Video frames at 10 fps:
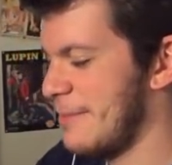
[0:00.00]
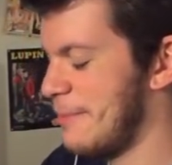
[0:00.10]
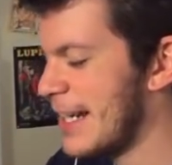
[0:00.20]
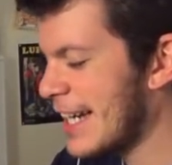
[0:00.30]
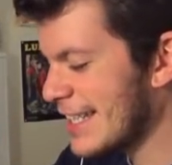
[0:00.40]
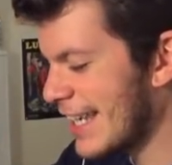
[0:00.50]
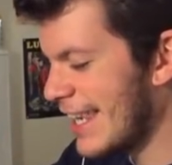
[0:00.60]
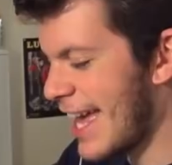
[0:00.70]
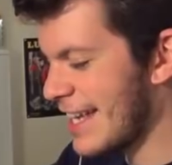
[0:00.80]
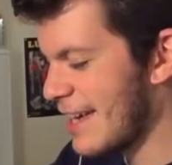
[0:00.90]
Magari è
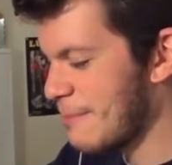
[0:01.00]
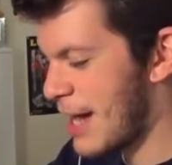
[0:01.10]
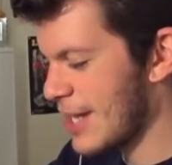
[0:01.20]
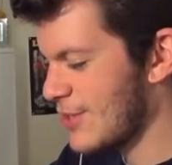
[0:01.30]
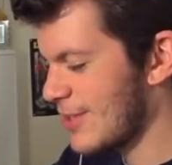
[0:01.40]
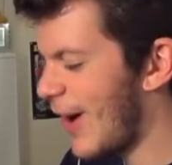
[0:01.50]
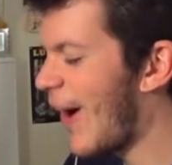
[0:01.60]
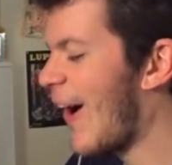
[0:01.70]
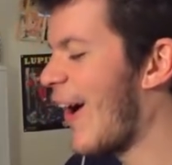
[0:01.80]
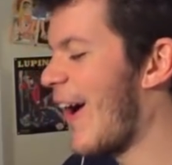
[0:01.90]
lei che immagina...
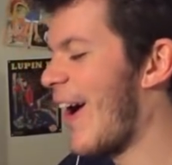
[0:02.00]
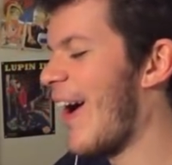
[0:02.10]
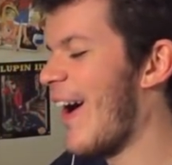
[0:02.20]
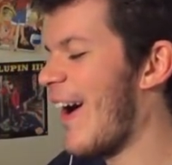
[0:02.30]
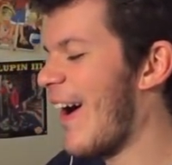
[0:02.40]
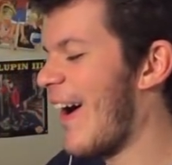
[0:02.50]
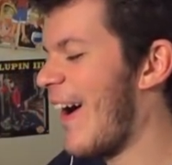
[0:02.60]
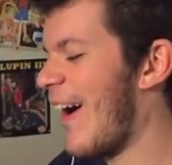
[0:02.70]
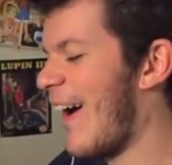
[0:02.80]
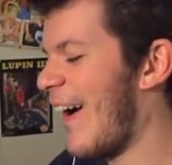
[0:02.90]

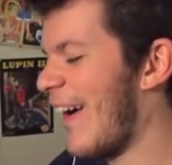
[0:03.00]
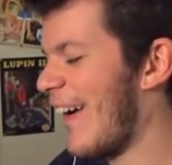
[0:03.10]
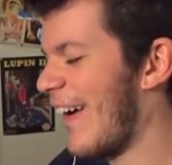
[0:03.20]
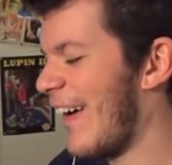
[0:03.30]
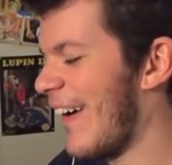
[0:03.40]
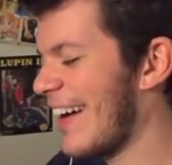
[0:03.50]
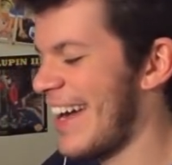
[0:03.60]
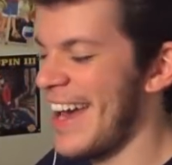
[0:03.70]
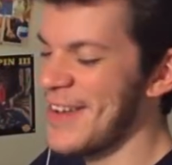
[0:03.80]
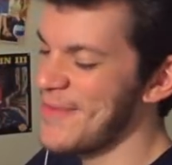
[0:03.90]
Oh,
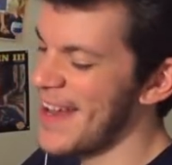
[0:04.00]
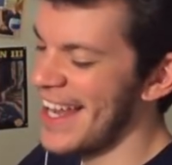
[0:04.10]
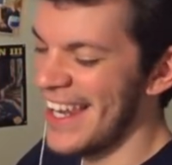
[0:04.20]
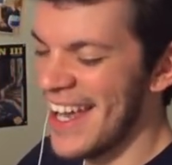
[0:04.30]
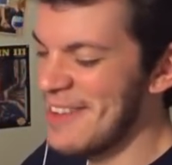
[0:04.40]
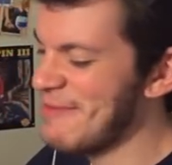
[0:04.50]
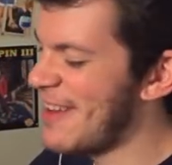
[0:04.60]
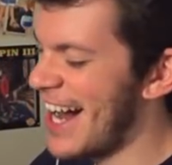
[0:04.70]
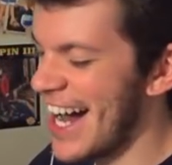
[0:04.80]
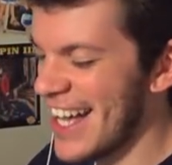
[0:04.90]
che bella
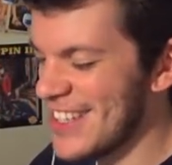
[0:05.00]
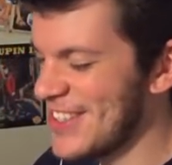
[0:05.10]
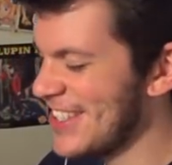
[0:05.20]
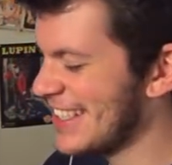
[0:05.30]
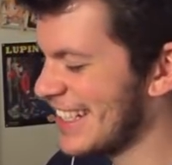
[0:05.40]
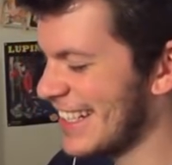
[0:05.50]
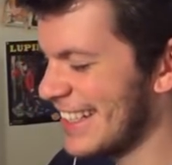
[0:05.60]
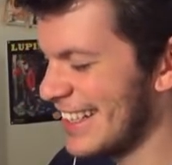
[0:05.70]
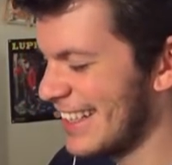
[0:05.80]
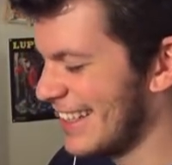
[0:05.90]
immagine!